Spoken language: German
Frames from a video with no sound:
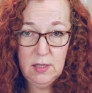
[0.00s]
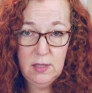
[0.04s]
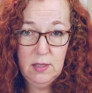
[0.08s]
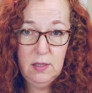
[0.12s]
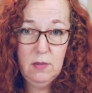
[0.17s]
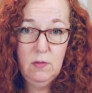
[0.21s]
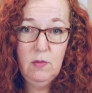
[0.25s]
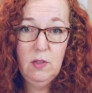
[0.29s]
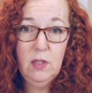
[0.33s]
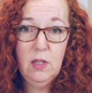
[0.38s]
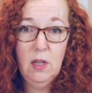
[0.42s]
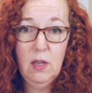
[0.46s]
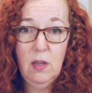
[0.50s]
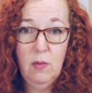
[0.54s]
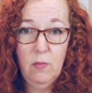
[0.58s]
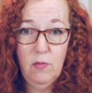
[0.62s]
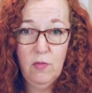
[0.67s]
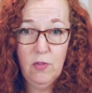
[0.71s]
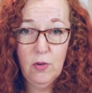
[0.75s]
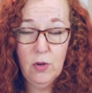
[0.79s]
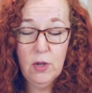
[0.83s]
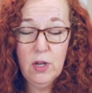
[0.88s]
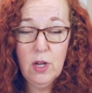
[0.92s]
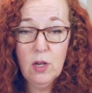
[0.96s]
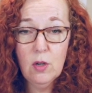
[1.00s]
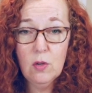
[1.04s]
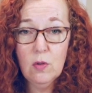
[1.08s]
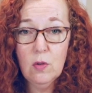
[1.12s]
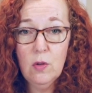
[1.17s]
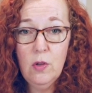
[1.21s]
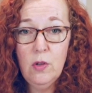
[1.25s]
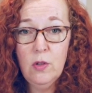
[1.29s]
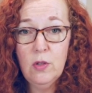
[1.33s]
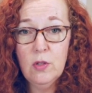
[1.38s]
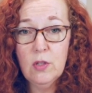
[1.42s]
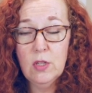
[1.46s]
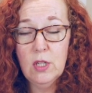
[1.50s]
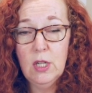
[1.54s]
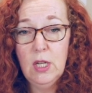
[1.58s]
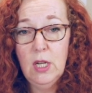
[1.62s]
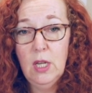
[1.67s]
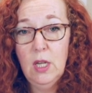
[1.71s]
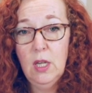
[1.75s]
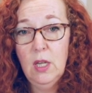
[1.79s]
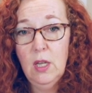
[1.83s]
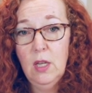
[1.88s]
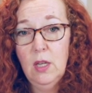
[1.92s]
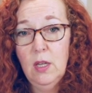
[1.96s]
sie wieder im Vordergrund.
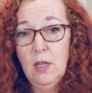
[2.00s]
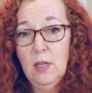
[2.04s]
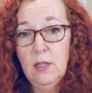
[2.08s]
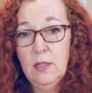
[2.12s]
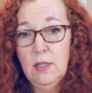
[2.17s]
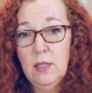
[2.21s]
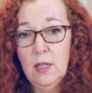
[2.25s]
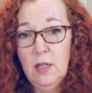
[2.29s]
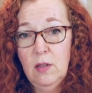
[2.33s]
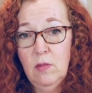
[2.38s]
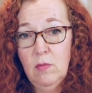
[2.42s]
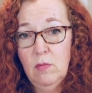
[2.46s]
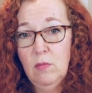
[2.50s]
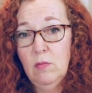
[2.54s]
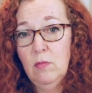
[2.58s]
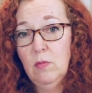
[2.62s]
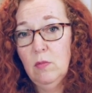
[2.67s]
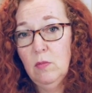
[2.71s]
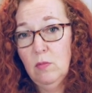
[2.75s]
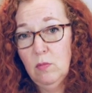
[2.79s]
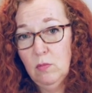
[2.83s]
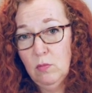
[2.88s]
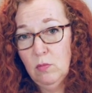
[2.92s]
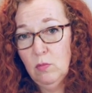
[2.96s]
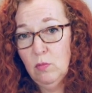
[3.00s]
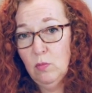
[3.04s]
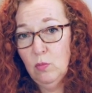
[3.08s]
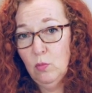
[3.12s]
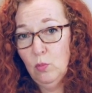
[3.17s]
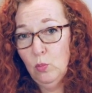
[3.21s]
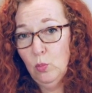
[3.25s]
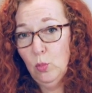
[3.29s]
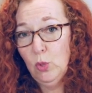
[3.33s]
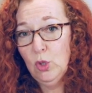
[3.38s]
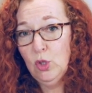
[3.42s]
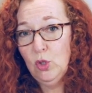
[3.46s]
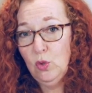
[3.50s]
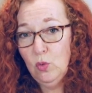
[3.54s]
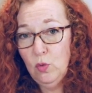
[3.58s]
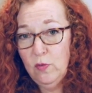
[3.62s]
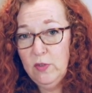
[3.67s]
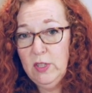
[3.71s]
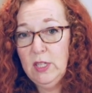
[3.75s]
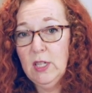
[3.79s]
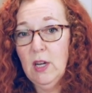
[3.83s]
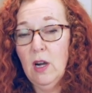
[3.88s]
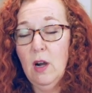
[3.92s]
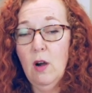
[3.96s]
Dann musst du
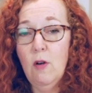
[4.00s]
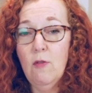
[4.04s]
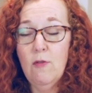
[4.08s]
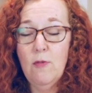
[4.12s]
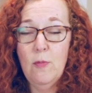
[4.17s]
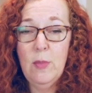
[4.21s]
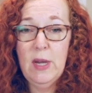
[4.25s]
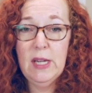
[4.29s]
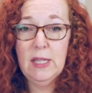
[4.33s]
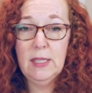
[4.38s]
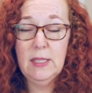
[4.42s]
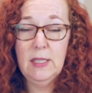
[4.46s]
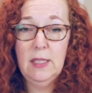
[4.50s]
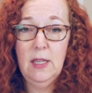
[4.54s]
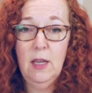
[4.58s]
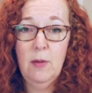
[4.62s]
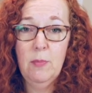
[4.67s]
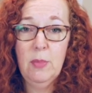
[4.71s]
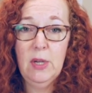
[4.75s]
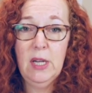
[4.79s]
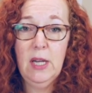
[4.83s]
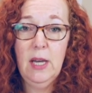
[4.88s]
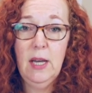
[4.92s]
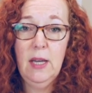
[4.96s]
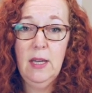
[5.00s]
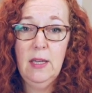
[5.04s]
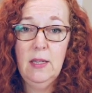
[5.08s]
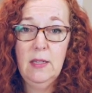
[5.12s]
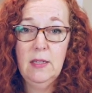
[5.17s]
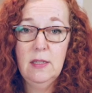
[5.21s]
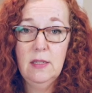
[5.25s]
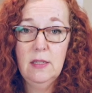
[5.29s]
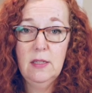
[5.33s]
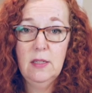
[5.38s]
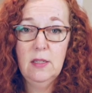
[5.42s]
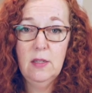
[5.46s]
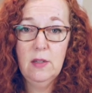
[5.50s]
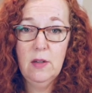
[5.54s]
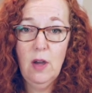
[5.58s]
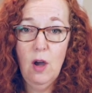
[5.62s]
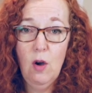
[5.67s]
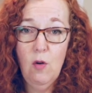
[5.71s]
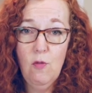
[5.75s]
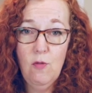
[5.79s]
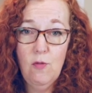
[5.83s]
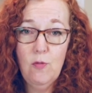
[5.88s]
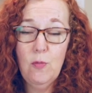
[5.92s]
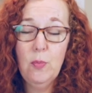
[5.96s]
wieder Aufmerksamkeit
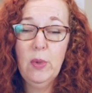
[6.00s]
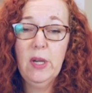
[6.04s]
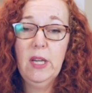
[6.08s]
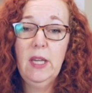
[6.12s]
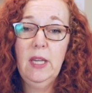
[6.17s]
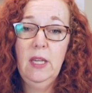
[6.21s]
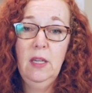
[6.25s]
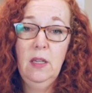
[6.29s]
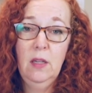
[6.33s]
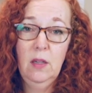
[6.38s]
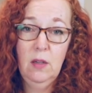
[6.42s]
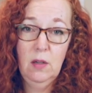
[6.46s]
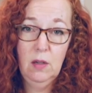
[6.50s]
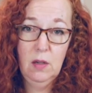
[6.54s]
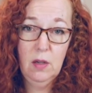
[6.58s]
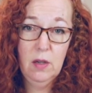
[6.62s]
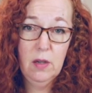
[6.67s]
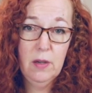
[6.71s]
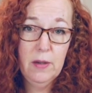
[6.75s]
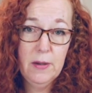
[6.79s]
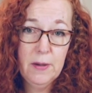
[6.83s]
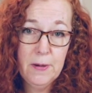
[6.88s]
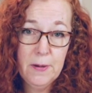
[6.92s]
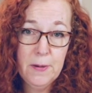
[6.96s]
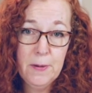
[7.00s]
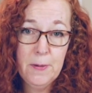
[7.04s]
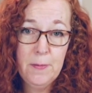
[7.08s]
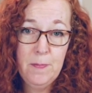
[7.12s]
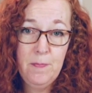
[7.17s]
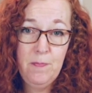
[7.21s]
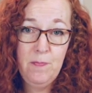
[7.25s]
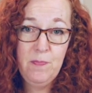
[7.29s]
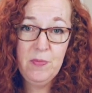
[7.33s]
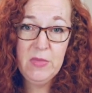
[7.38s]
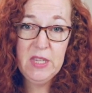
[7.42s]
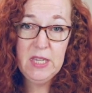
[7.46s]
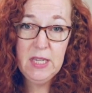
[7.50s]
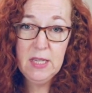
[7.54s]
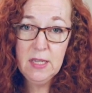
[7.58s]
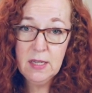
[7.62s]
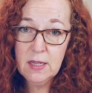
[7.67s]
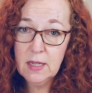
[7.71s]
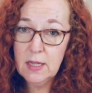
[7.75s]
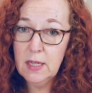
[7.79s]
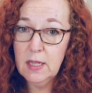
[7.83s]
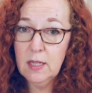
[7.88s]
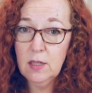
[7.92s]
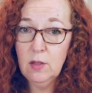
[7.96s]
aufbringen ähm,
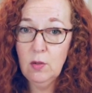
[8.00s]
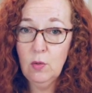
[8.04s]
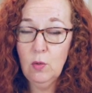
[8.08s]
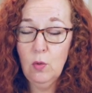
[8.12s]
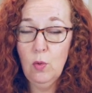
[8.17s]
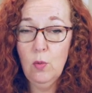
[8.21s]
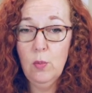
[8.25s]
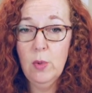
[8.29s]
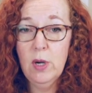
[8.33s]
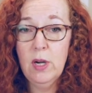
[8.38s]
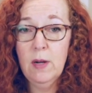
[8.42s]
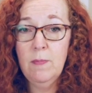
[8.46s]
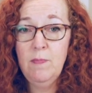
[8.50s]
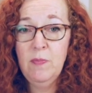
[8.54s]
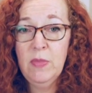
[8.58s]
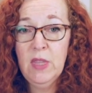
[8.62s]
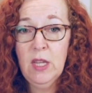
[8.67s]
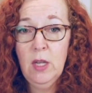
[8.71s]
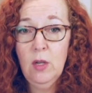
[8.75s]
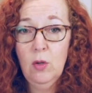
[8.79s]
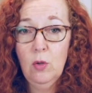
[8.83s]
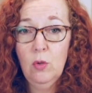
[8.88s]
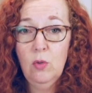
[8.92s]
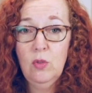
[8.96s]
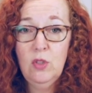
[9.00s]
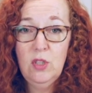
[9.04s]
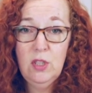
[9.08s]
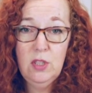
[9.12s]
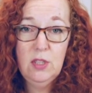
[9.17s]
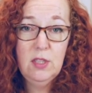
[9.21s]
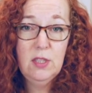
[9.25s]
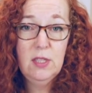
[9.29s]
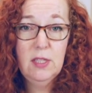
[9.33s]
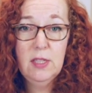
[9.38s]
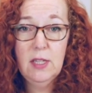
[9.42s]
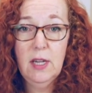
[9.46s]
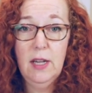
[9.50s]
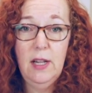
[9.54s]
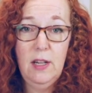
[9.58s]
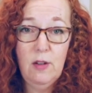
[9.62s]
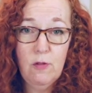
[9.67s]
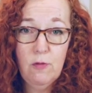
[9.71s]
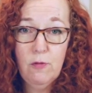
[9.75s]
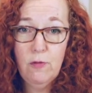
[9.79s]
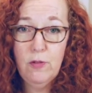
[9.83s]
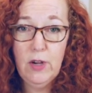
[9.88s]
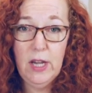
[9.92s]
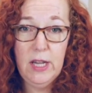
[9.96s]
ihnen gegenüber und sie sind
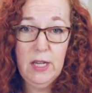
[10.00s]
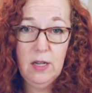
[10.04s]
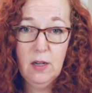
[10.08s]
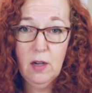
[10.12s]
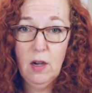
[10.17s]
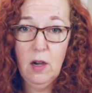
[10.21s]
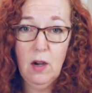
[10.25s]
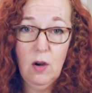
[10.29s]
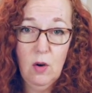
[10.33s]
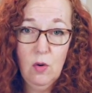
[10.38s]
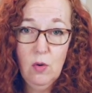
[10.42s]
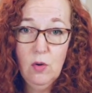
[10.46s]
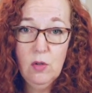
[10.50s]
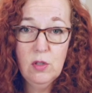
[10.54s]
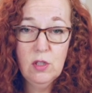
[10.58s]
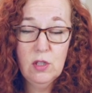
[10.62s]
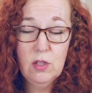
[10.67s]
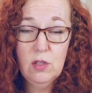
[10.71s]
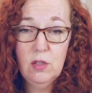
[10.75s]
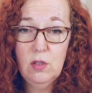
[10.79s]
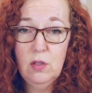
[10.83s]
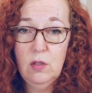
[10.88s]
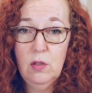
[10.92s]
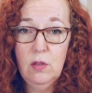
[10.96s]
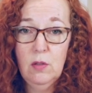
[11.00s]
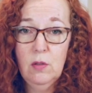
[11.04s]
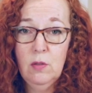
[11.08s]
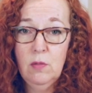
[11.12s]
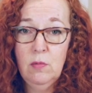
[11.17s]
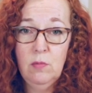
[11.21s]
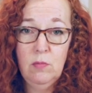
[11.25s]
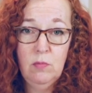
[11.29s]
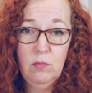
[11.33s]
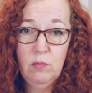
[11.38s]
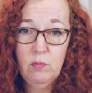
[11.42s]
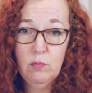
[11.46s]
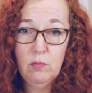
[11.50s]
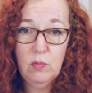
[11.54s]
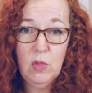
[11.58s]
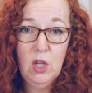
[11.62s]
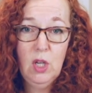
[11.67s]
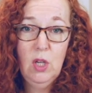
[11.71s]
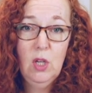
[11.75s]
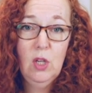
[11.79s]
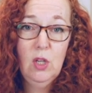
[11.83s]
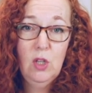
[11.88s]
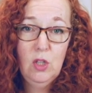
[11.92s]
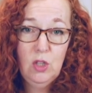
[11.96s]
halt fein raus. Ähm,
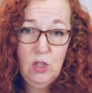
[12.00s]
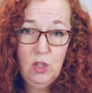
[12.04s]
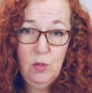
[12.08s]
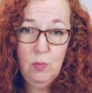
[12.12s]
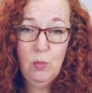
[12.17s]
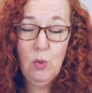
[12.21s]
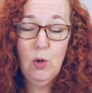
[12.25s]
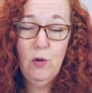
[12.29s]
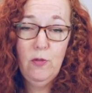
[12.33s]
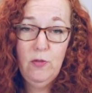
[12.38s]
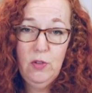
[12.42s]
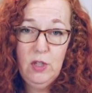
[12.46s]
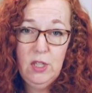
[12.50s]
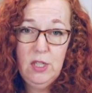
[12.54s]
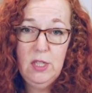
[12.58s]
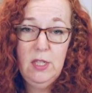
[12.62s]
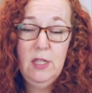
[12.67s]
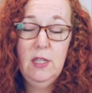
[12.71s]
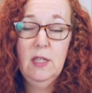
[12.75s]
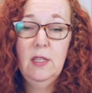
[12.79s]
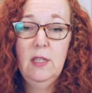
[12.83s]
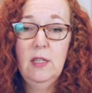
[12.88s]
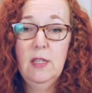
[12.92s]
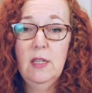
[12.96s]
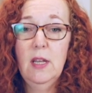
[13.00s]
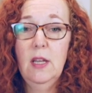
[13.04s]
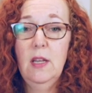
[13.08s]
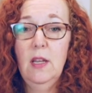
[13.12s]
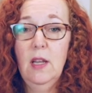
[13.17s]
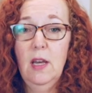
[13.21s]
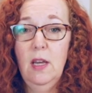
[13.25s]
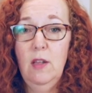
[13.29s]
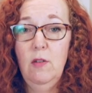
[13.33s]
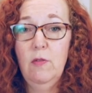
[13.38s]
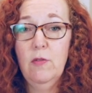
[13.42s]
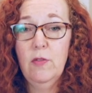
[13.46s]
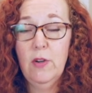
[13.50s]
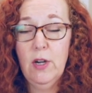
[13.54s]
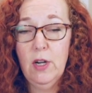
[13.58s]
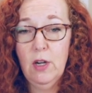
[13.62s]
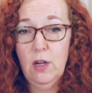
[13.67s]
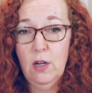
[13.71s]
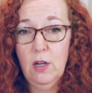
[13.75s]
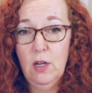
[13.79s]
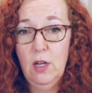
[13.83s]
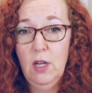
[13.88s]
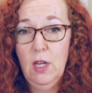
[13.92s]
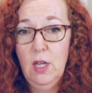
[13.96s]
sie profitieren dann
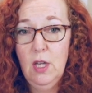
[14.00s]
einfach